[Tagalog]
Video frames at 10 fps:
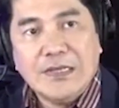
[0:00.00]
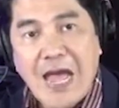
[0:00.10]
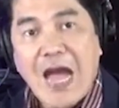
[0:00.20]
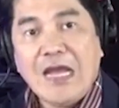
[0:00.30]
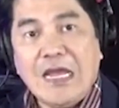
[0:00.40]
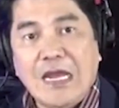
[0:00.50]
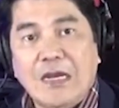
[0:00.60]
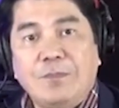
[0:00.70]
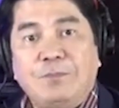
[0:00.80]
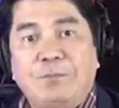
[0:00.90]
Dahil
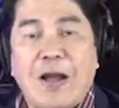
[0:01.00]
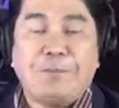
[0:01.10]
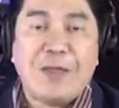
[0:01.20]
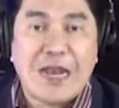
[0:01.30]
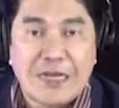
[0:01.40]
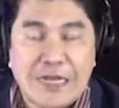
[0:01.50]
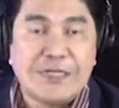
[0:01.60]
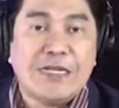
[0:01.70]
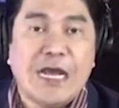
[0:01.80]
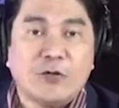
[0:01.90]
pag
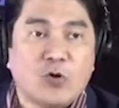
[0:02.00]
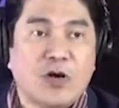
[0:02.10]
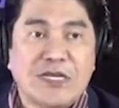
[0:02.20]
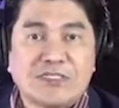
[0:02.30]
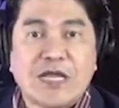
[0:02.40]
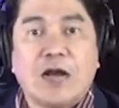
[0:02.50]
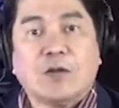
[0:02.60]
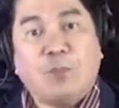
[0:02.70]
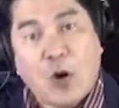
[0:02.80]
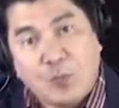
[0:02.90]
pinanindigan ko ang isang
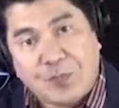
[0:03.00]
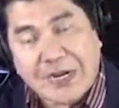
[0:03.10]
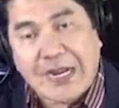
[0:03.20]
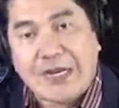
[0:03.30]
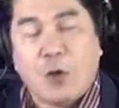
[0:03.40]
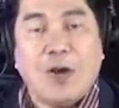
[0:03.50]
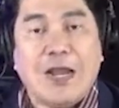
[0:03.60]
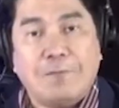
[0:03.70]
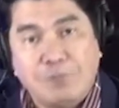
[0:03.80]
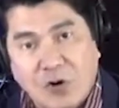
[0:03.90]
pobre na
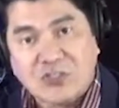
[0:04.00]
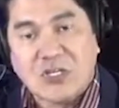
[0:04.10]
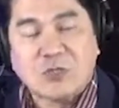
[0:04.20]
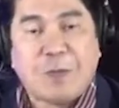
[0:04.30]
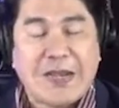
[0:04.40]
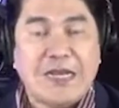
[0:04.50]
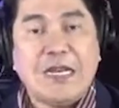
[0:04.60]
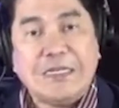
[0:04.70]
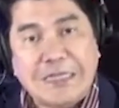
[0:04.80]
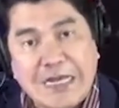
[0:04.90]
walang boses,
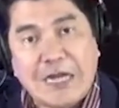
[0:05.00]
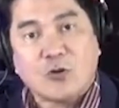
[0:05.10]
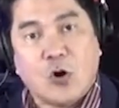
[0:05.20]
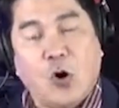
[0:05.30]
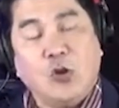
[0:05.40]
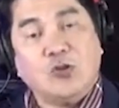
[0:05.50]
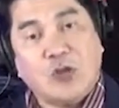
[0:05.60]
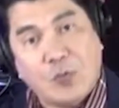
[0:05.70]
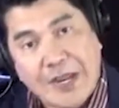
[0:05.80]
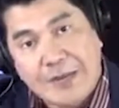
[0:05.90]
paninindigan ko all
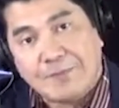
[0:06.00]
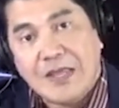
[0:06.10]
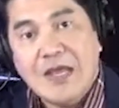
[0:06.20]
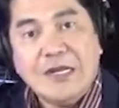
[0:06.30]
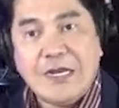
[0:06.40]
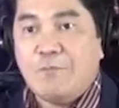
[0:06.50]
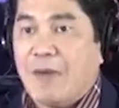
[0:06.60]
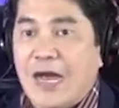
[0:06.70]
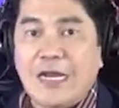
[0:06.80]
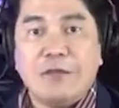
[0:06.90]
the way. Di
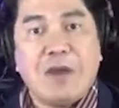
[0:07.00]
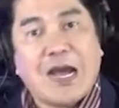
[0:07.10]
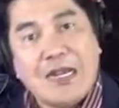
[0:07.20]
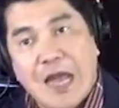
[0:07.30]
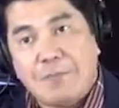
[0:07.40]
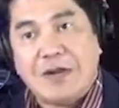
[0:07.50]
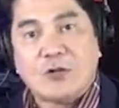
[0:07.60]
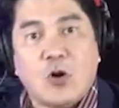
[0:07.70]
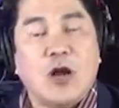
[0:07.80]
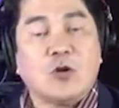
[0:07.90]
baling makalaban
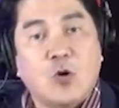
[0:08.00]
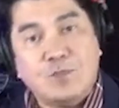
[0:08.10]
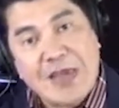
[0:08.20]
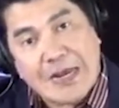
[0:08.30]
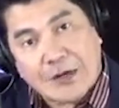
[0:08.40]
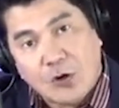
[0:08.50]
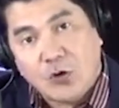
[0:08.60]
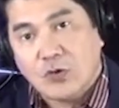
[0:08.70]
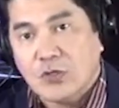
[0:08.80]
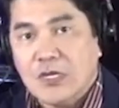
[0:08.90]
ko ang
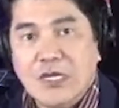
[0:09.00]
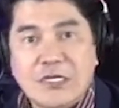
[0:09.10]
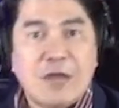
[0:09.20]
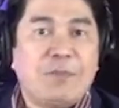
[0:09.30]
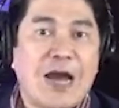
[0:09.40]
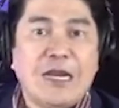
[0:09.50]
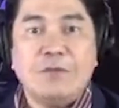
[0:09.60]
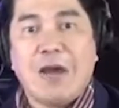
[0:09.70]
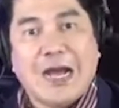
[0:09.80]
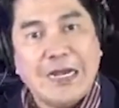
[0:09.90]
gobyerno. Di
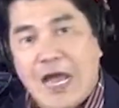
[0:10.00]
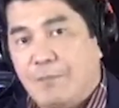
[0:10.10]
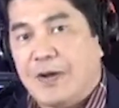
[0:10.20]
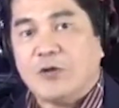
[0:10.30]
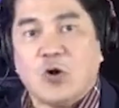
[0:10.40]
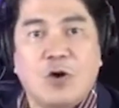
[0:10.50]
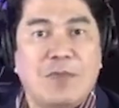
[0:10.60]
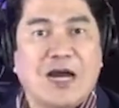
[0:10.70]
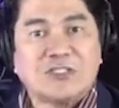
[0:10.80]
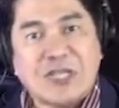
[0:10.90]
baling makalaban ko
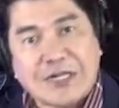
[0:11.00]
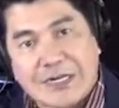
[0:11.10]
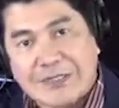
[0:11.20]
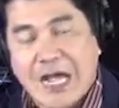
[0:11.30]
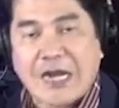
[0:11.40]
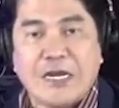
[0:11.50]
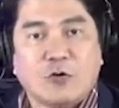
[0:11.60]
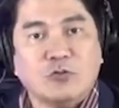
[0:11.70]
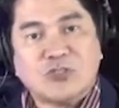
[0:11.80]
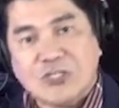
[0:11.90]
ang mga sekretary
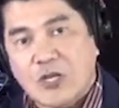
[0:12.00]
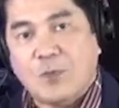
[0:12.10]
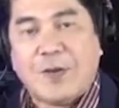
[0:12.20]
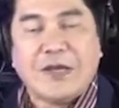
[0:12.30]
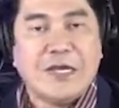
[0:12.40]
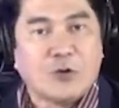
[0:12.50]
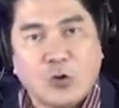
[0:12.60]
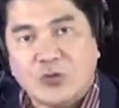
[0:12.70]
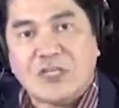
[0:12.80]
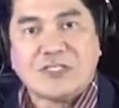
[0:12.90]
kung sino pang
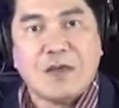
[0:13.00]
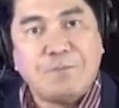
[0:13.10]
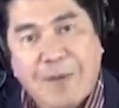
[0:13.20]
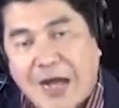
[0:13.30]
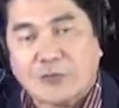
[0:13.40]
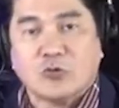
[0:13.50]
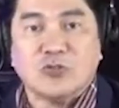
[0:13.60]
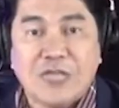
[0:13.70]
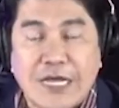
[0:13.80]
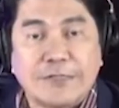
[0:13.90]
Herodes Impacto
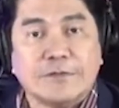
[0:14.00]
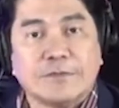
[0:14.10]
dyan.